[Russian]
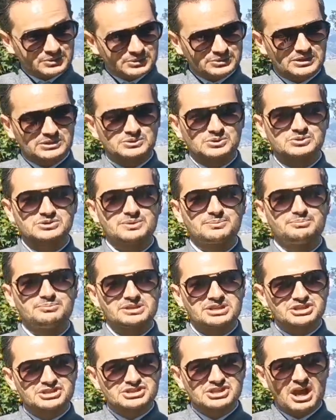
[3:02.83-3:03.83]
оттуда тоже
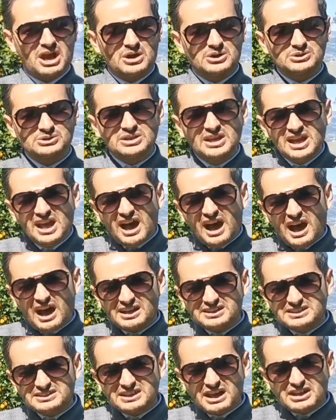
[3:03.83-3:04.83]
приезжают,
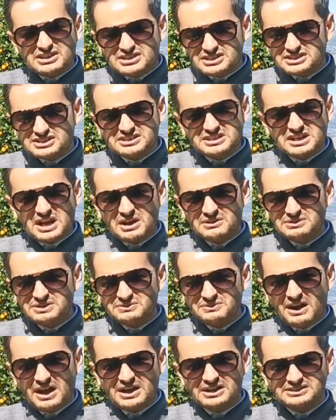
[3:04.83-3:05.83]
они даже
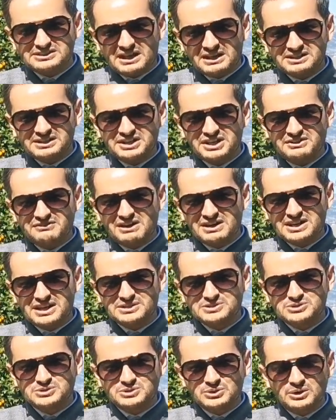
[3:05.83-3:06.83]
сравнивают, они
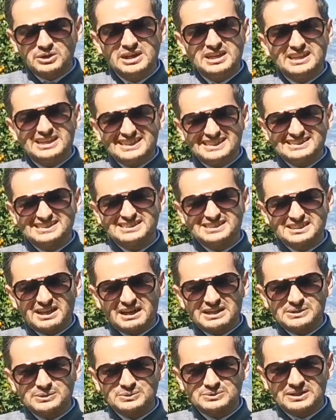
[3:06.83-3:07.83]
говорят, что из
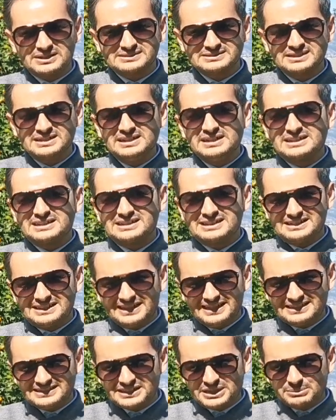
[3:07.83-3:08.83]
Италии у нас
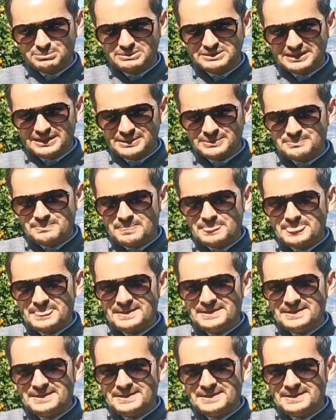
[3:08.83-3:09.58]
клиентка была,